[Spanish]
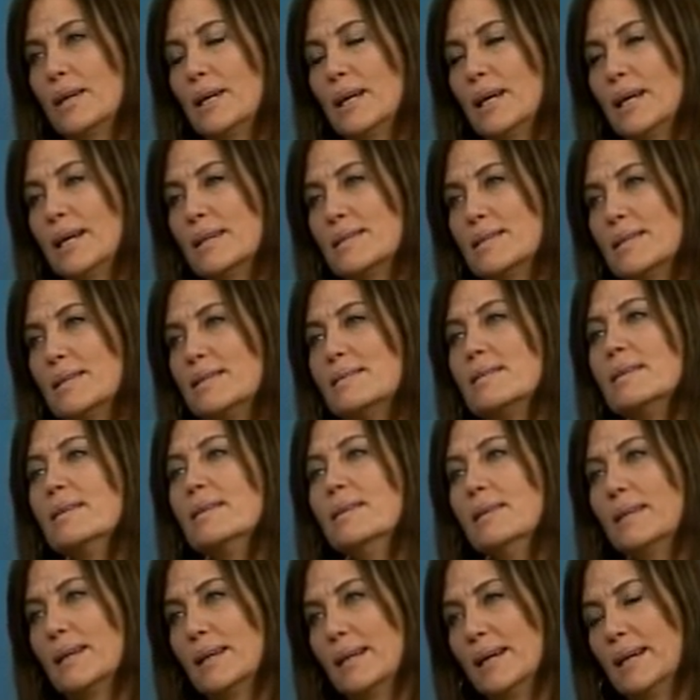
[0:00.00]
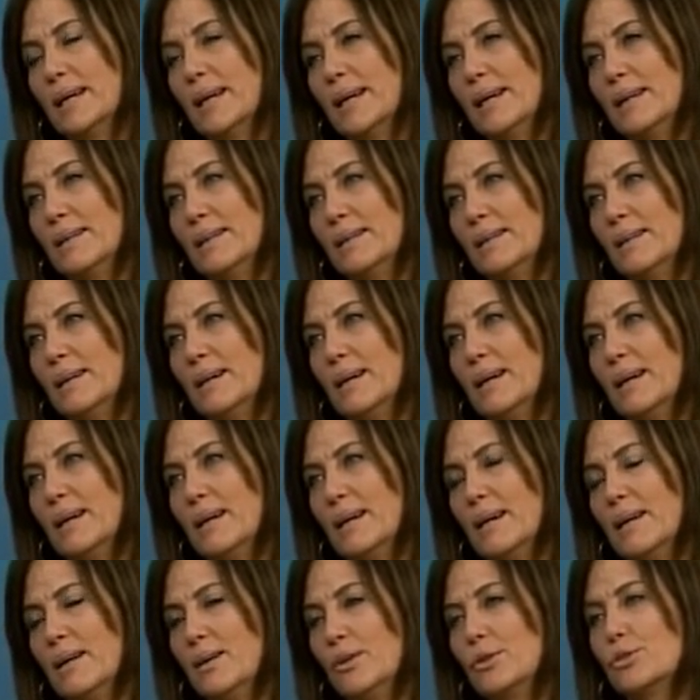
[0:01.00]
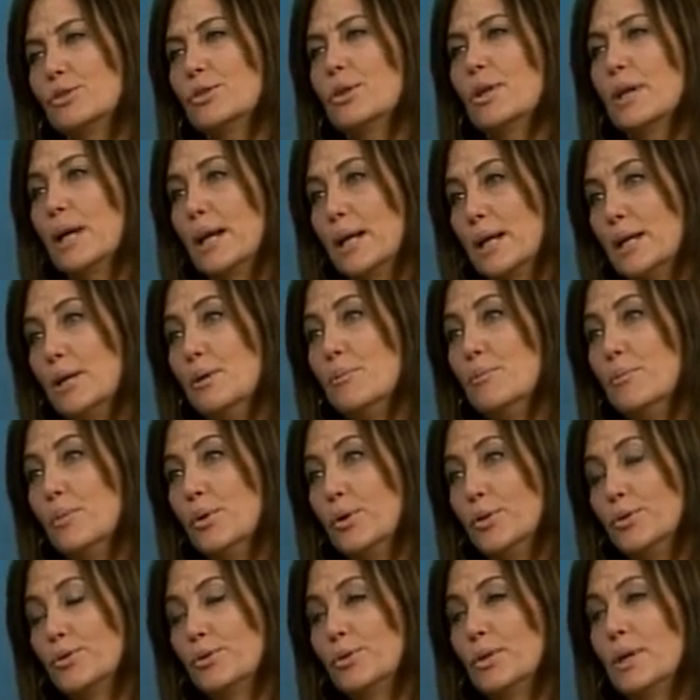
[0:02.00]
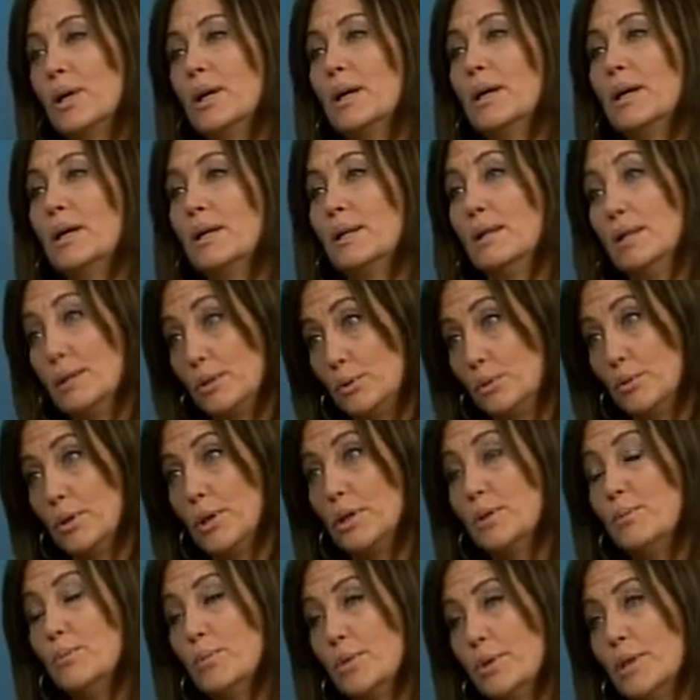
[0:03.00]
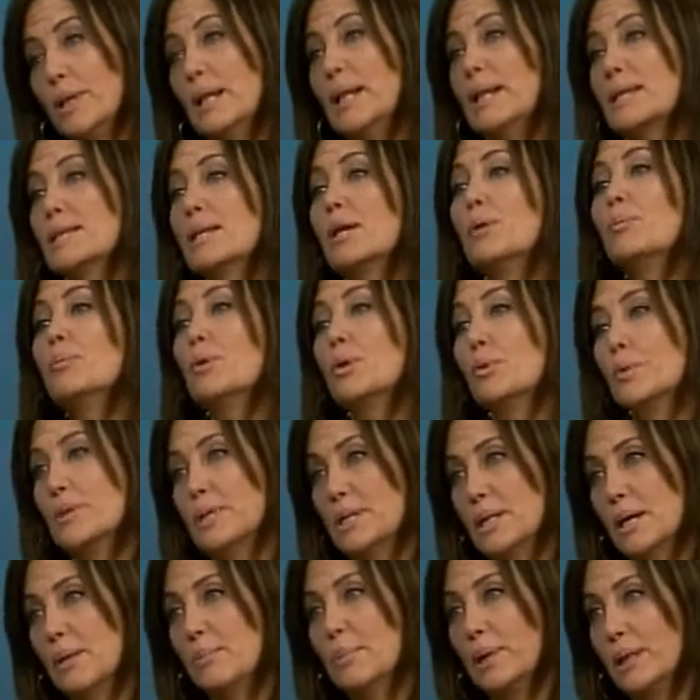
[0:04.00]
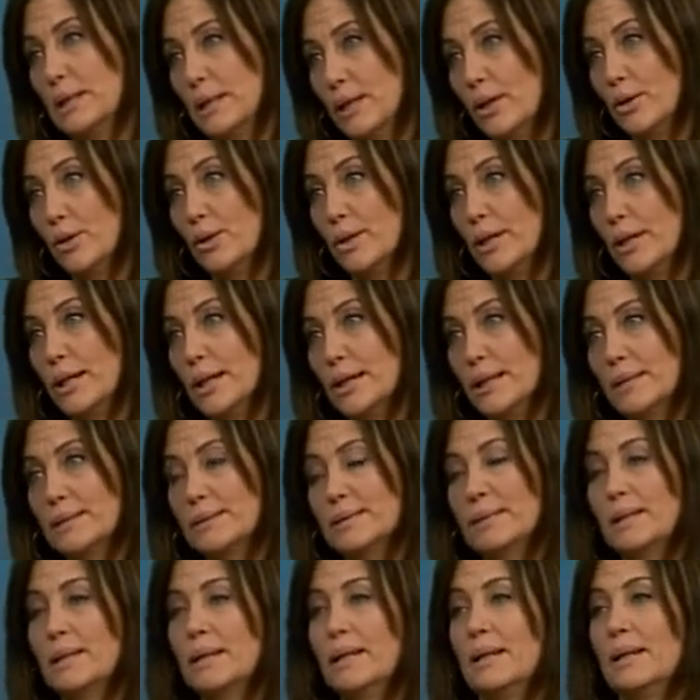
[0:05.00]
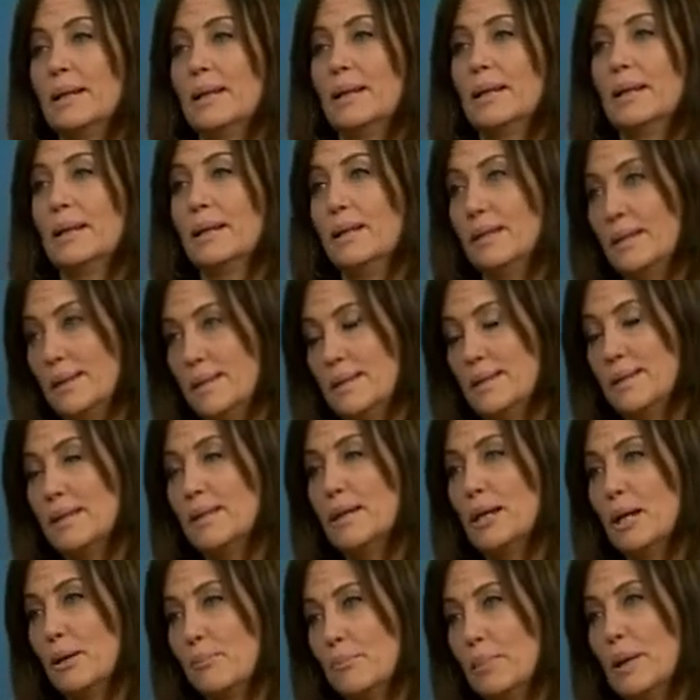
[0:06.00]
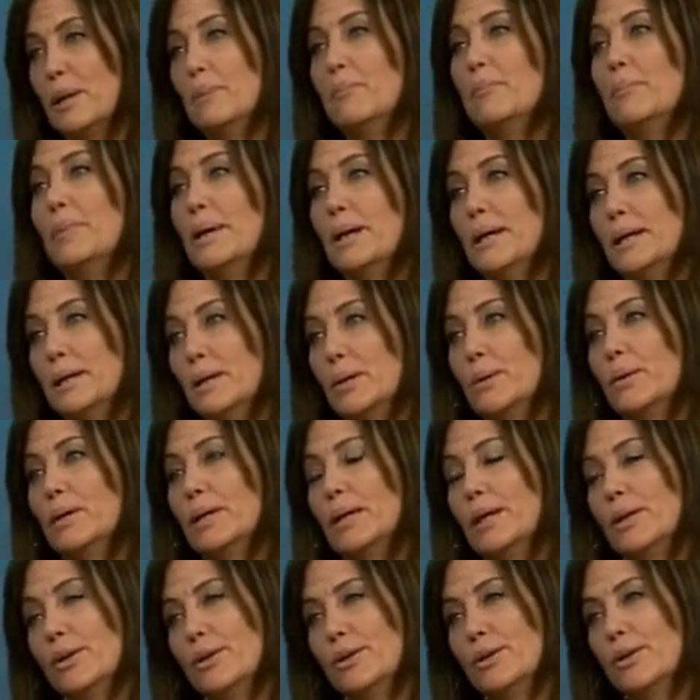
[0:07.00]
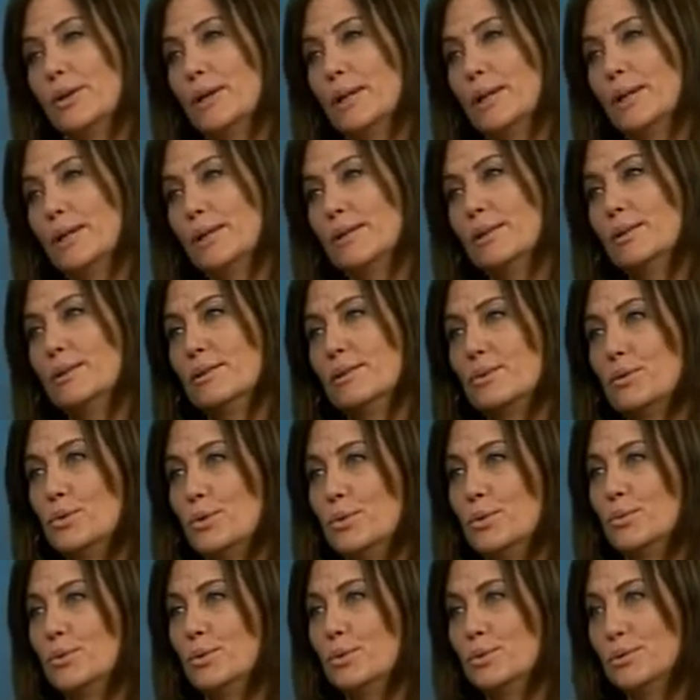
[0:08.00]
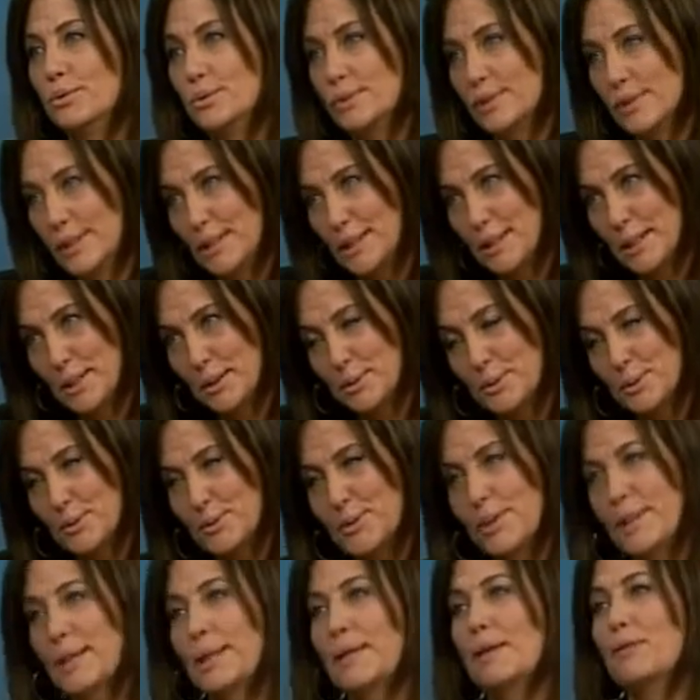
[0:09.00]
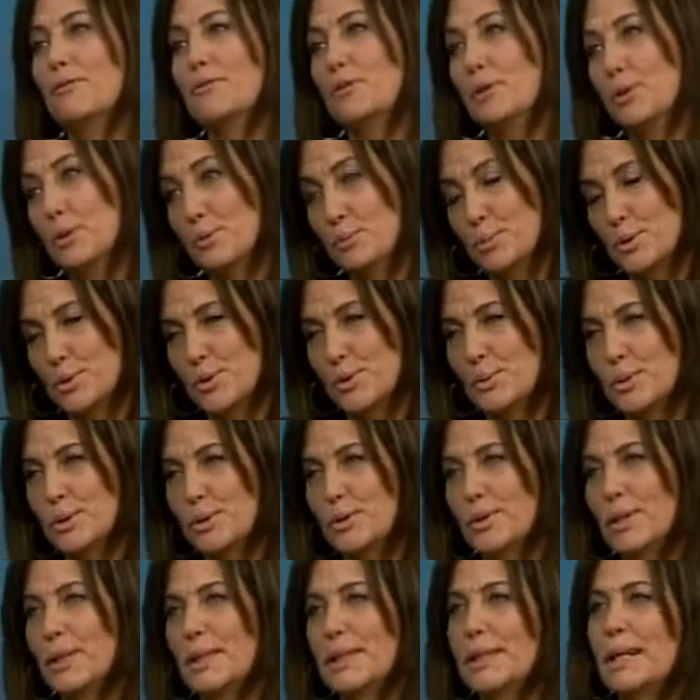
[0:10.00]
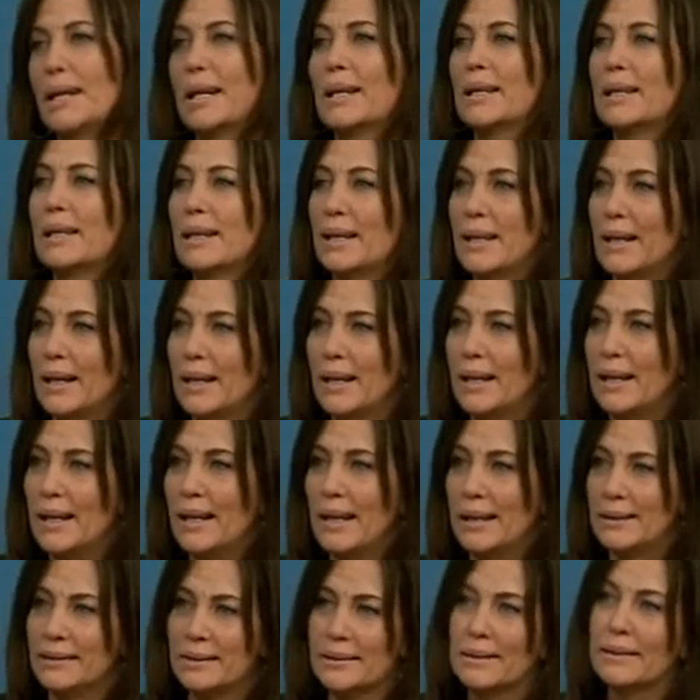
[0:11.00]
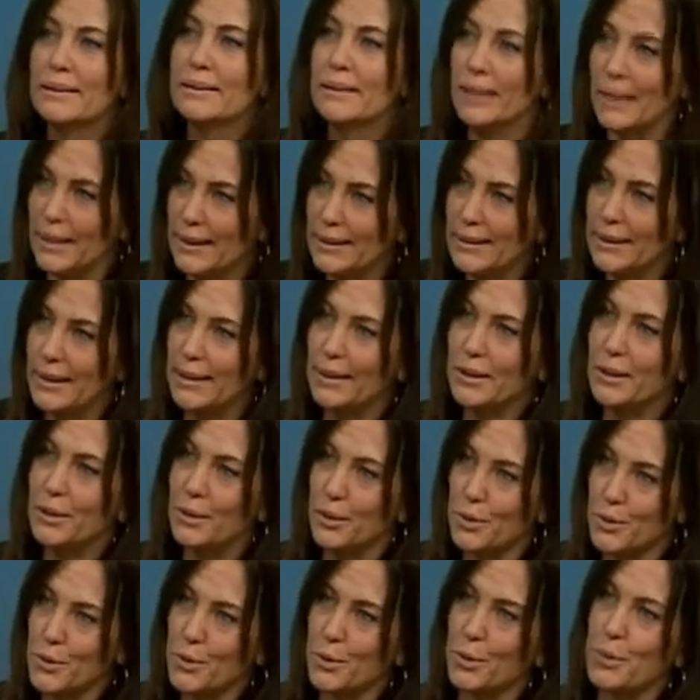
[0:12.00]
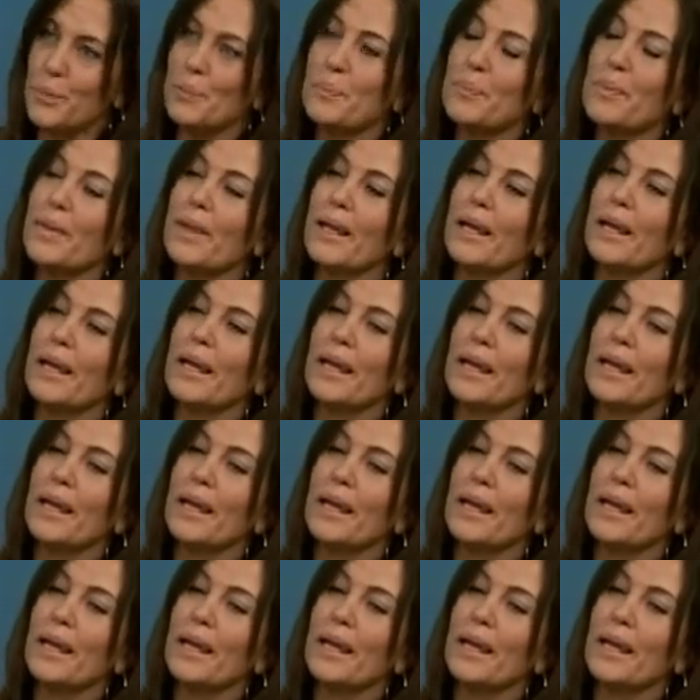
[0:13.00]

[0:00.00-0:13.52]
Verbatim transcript: que hace es integrar a los organismos de turismo de las seis provincias patagónicas. Es decir, La Pampa, Neuquén, Río Negro, Chubut, Santa Cruz, Tierra del Fuego, por supuesto, Antártida, islas del Atlántico Sur. Ajá.